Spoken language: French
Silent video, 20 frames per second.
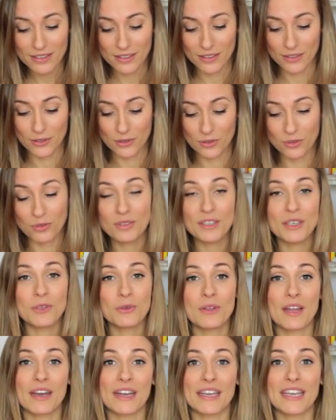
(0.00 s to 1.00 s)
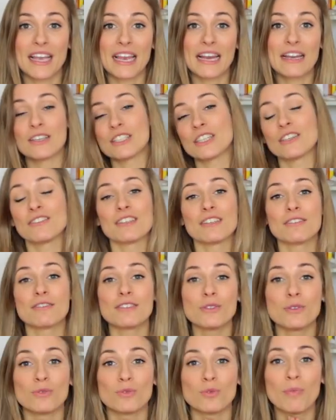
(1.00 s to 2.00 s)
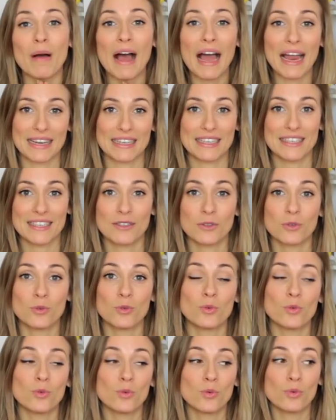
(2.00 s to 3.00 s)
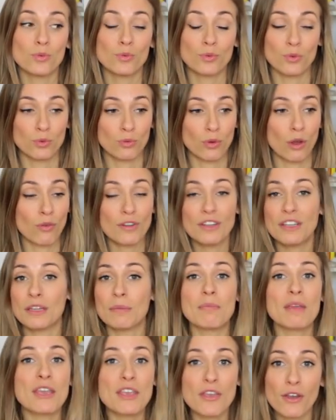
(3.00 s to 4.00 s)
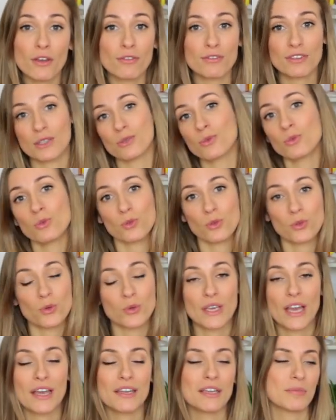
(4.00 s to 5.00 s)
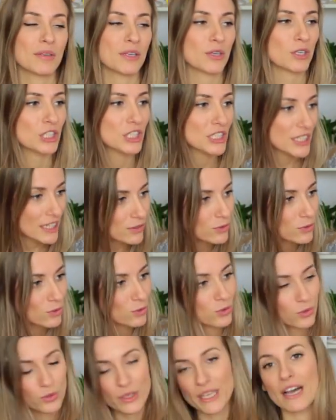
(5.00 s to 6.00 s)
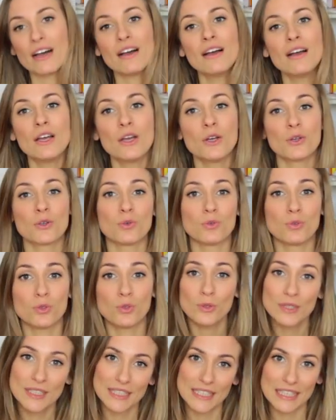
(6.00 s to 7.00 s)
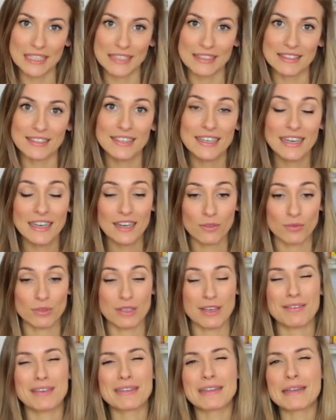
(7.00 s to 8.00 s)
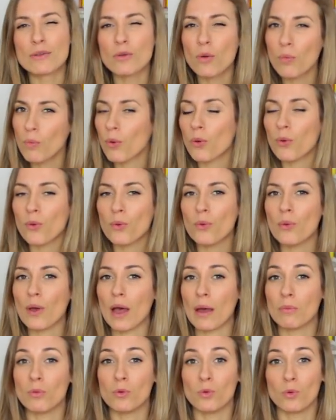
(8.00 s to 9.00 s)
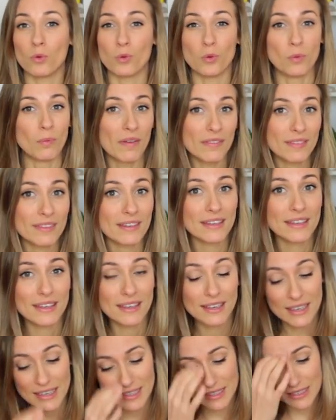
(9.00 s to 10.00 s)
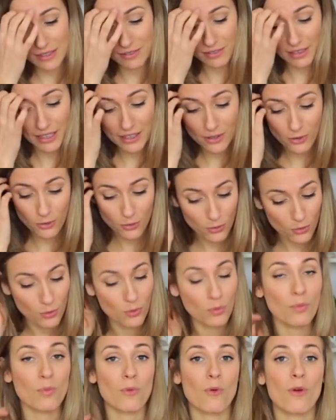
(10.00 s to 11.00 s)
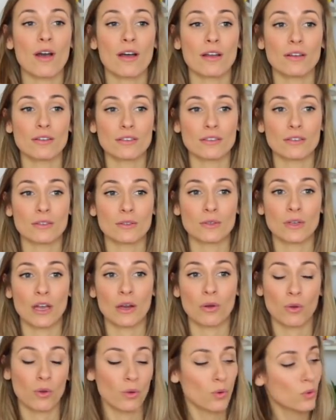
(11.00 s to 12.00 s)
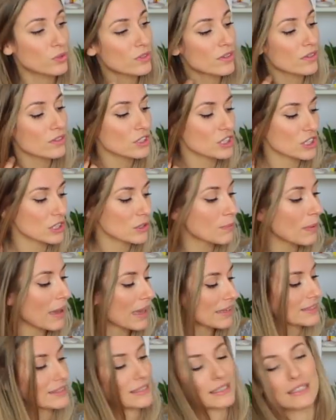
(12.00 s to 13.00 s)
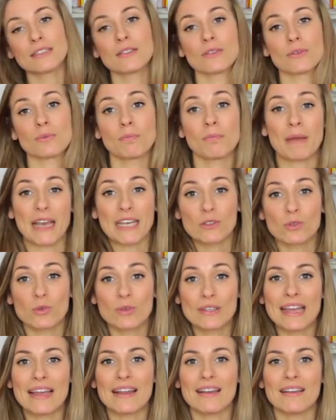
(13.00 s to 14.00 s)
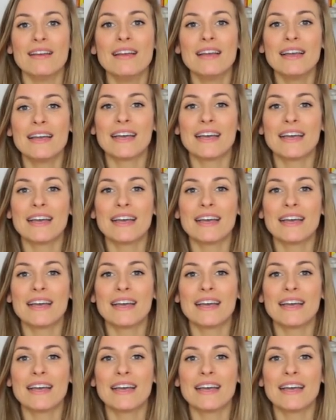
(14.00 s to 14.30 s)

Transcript: euh, une vidéo dans laquelle j'avais envie de vous parler de, euh, en fait, des meilleures vidéos de yoga, des meilleures chaînes de yoga que j'utilise. Vous avez été nombreux à me le demander et c'est vrai que moi, euh, alors autant j'ai une pratique personnelle